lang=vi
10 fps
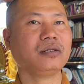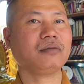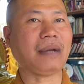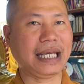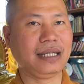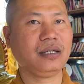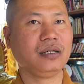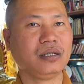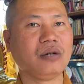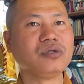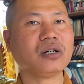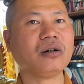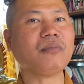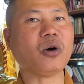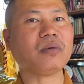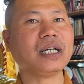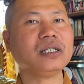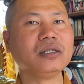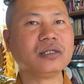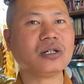bậy, giống như có một hai
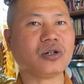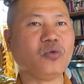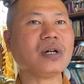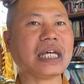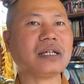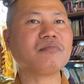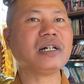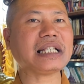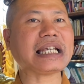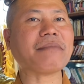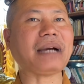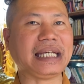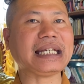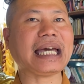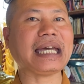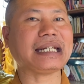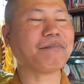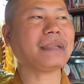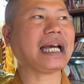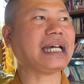đứa nó rủ thầy mướn khách sạn 7 ngày
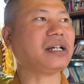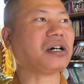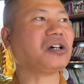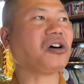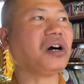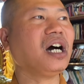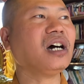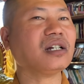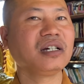5 ngày rồi phải lo hết,